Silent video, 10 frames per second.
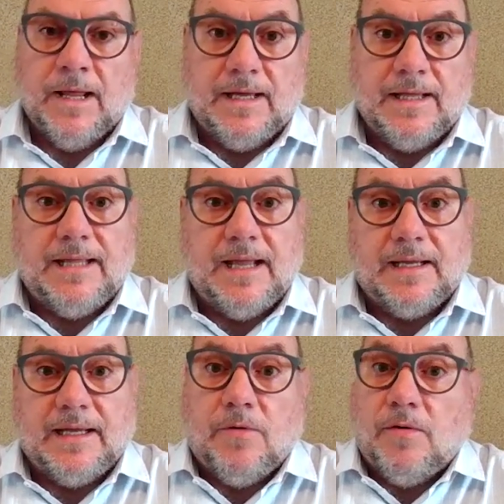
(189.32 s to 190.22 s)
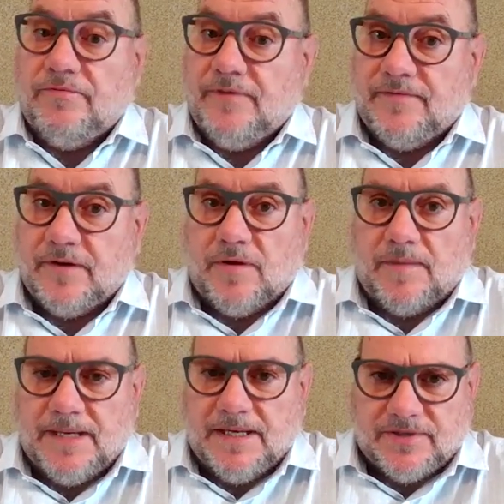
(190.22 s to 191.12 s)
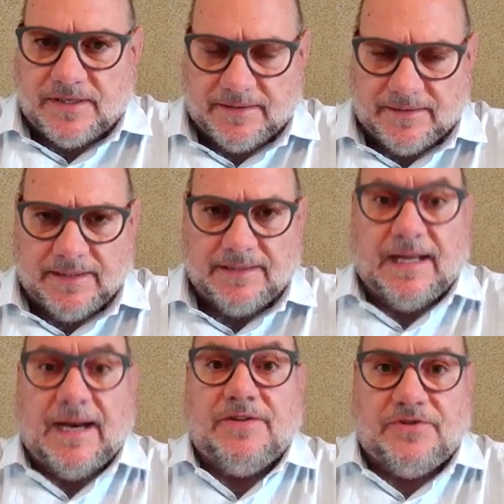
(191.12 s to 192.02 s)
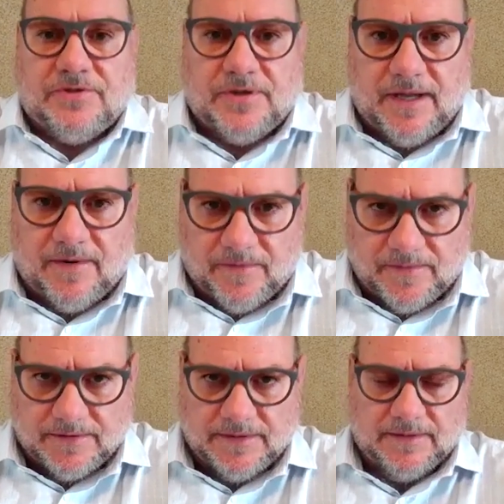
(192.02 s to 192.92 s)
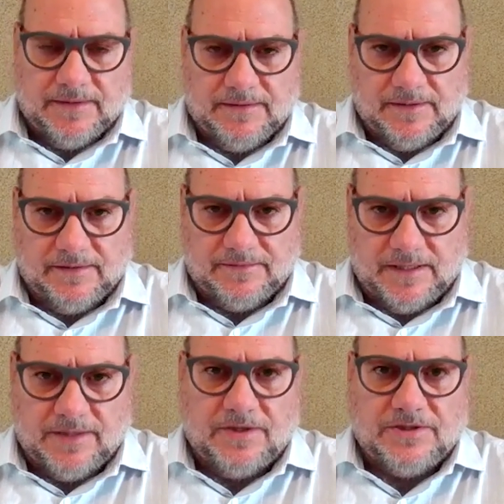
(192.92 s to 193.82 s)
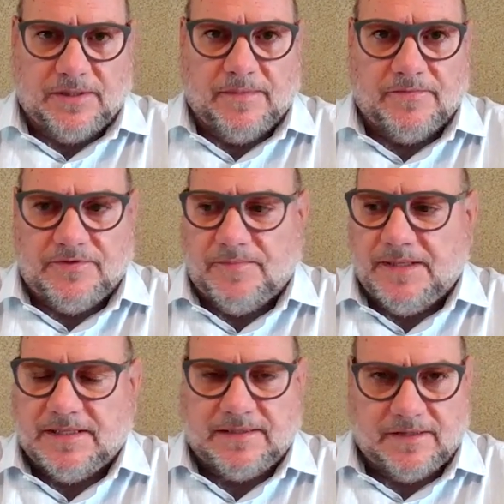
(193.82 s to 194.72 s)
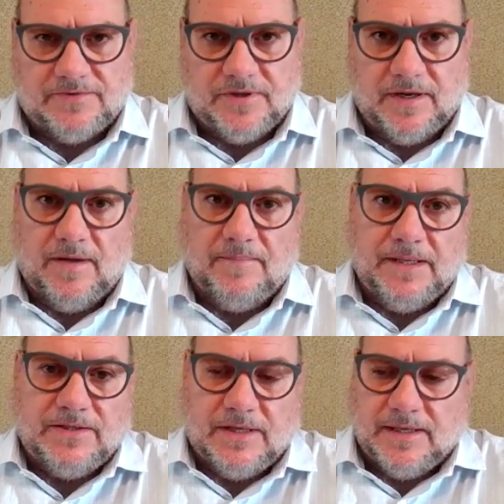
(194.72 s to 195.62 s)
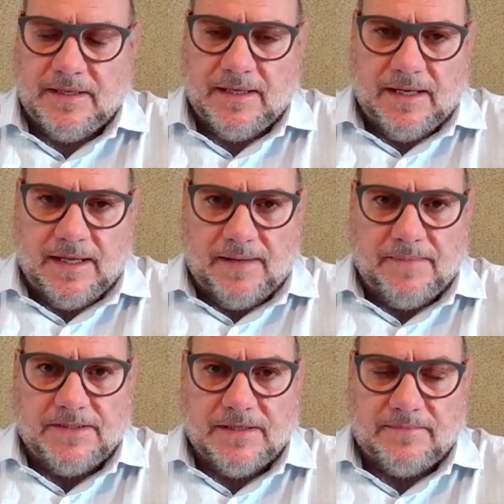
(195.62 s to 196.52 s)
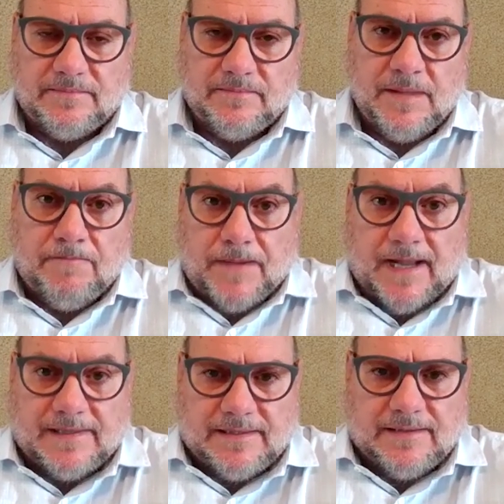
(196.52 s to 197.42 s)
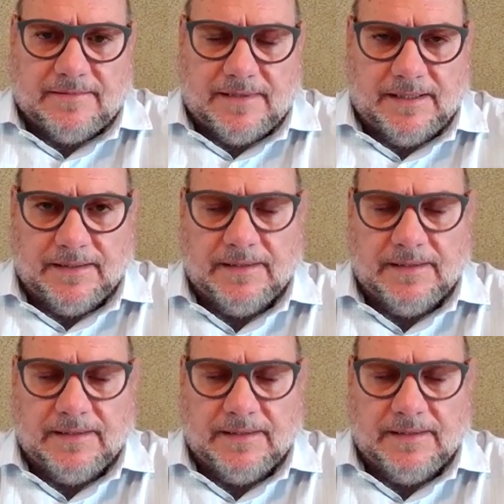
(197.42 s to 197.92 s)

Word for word: que, te, que convive com a mídia tradicional, né? o que nós chamamos de mídia tradicional, a mídia, a mídia impressa, né?